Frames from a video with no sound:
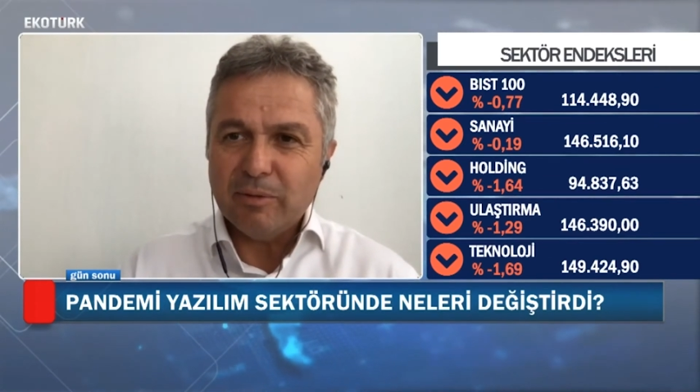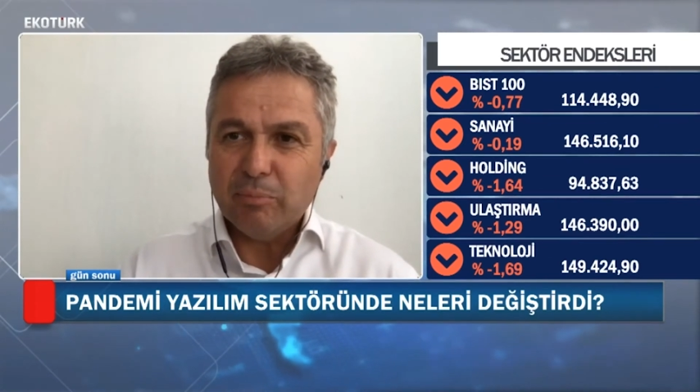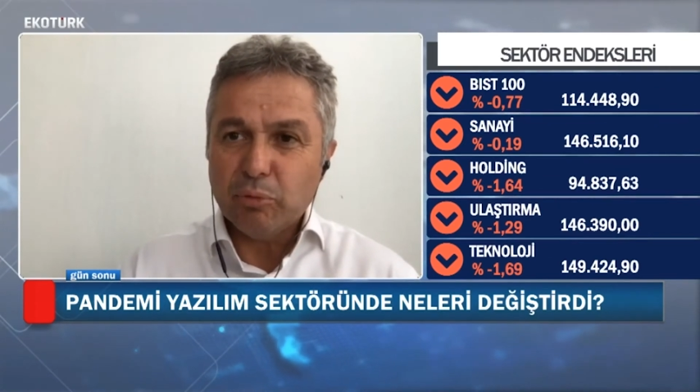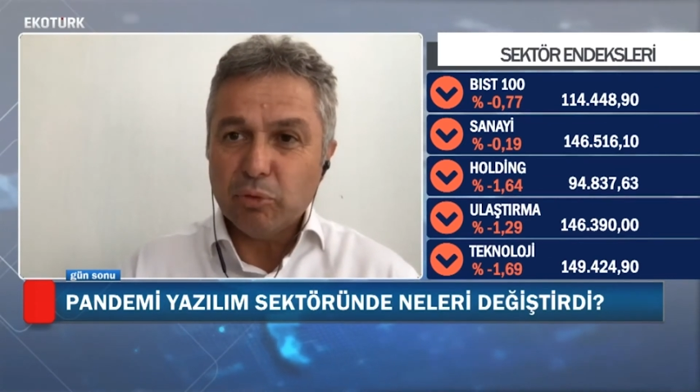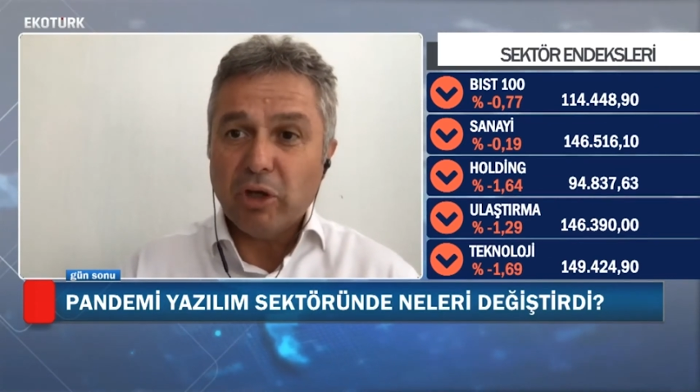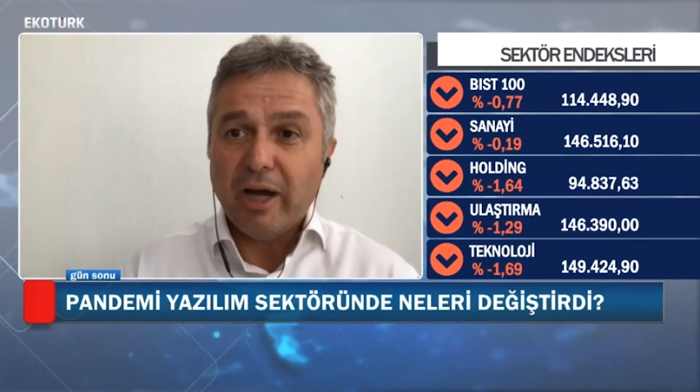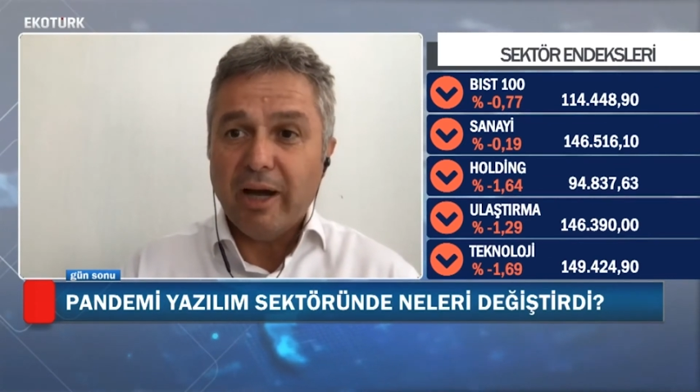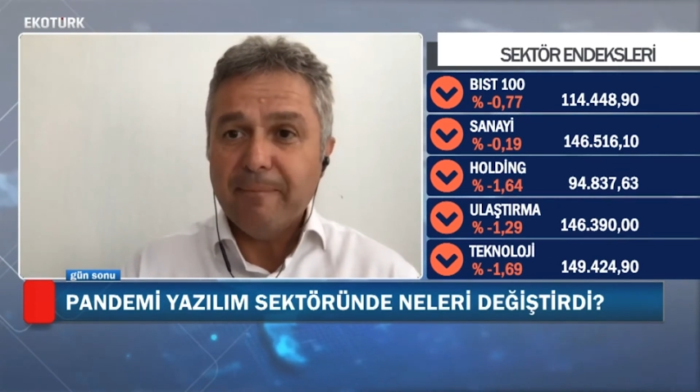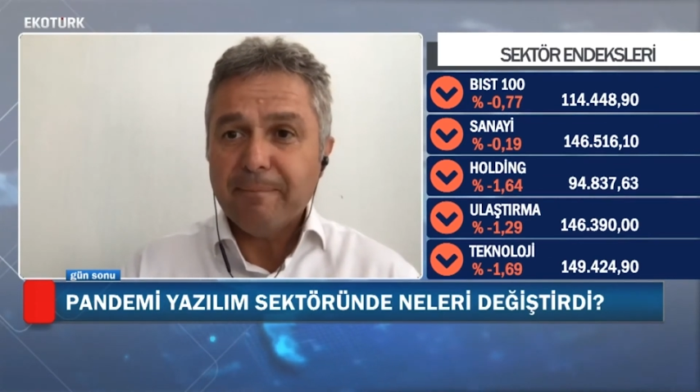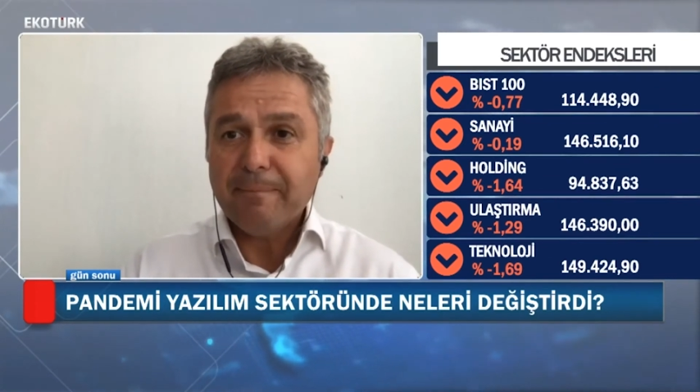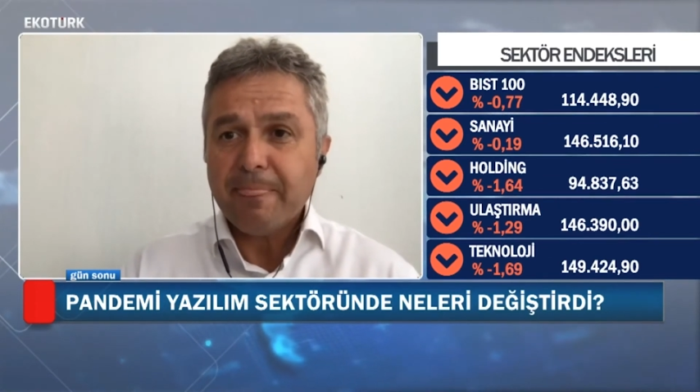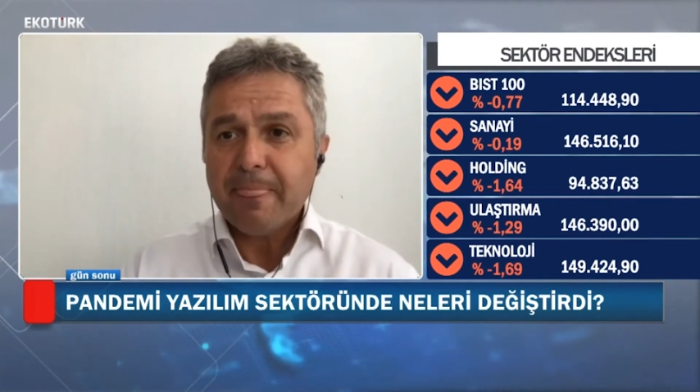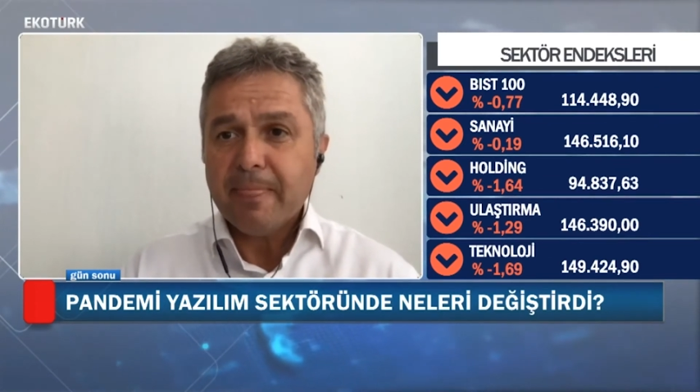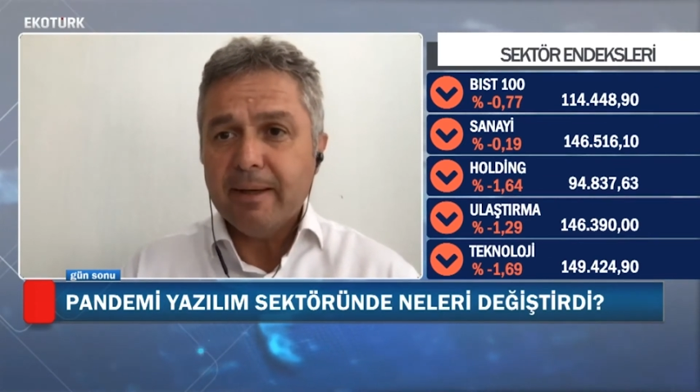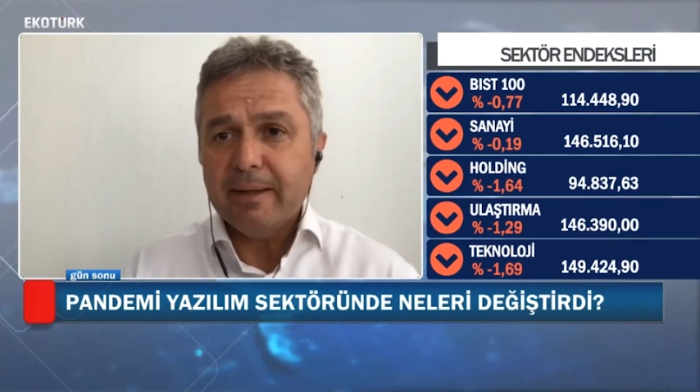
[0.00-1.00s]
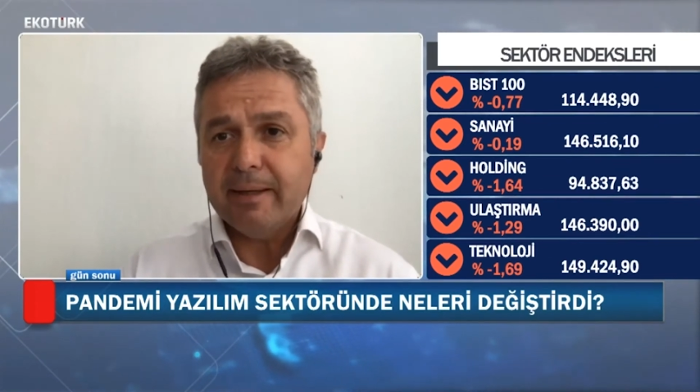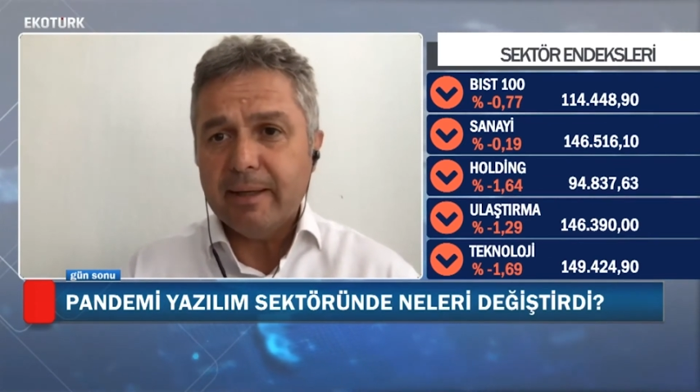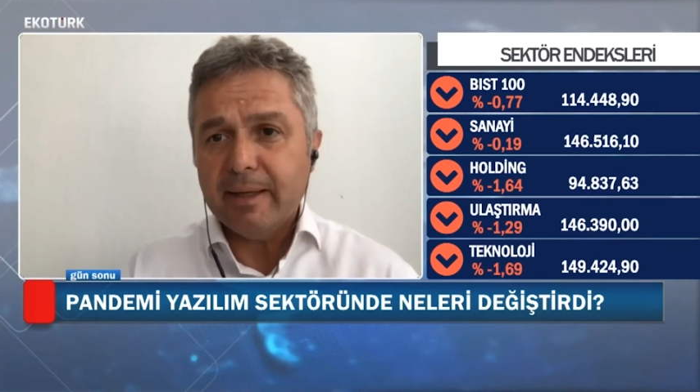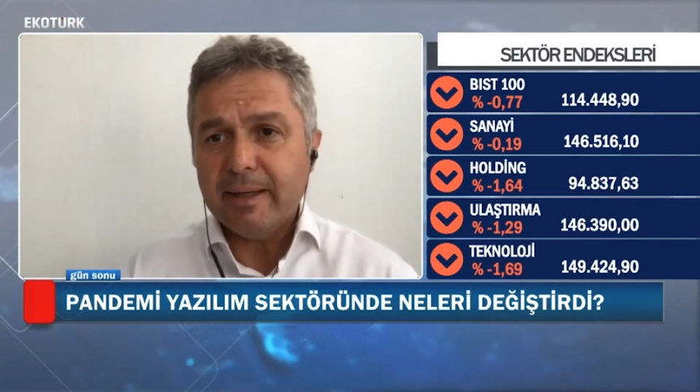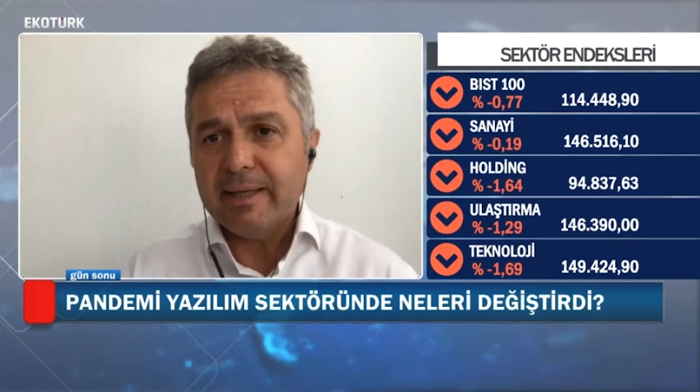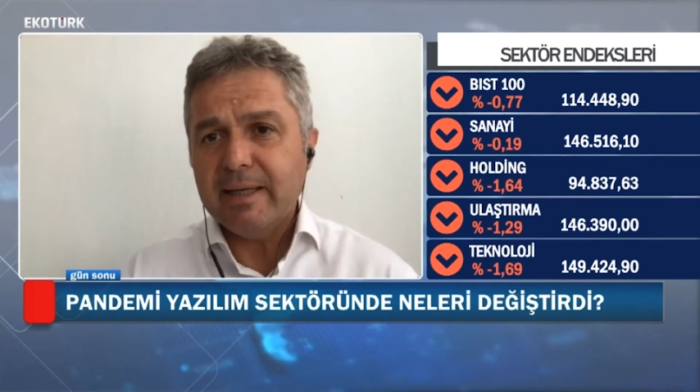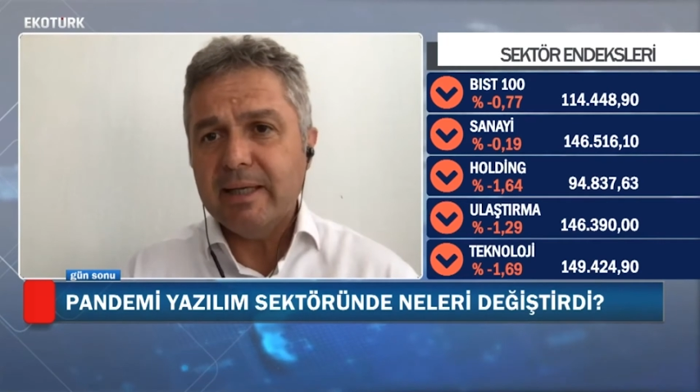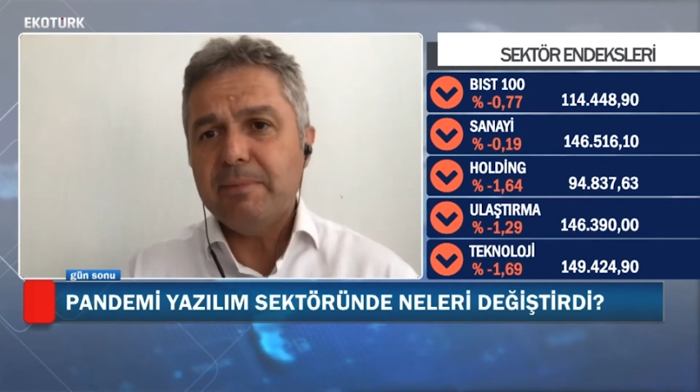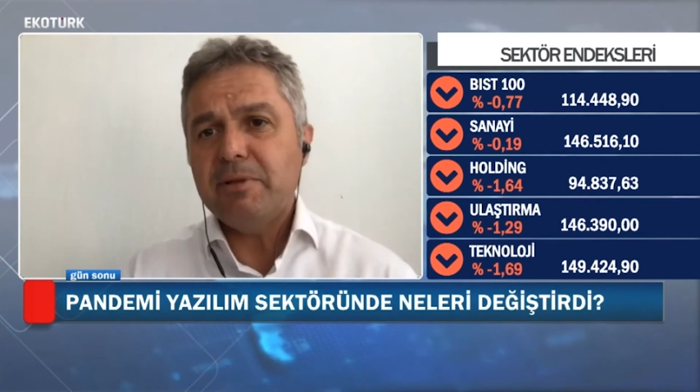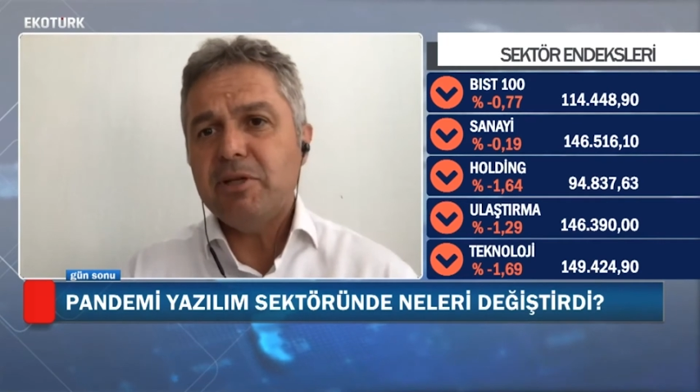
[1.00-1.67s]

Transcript: E, bu da e,